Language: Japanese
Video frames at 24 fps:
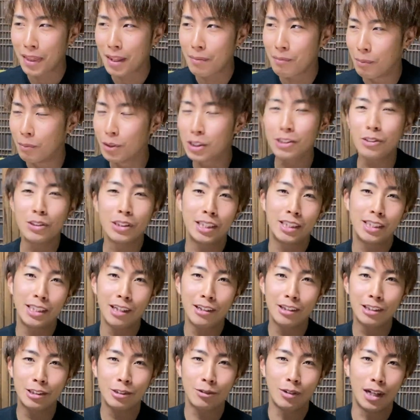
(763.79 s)
もちろん市
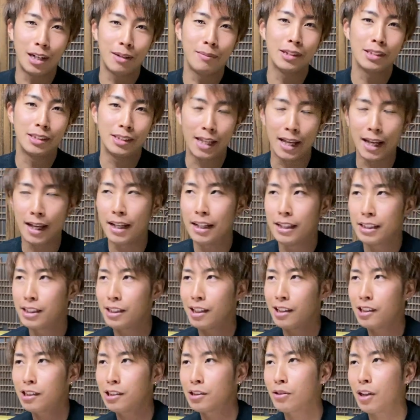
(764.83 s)
役所ありますね。市
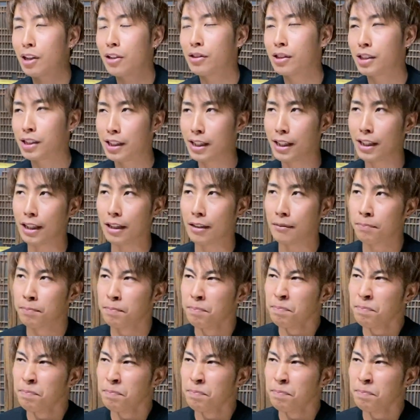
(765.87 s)
役所あるし、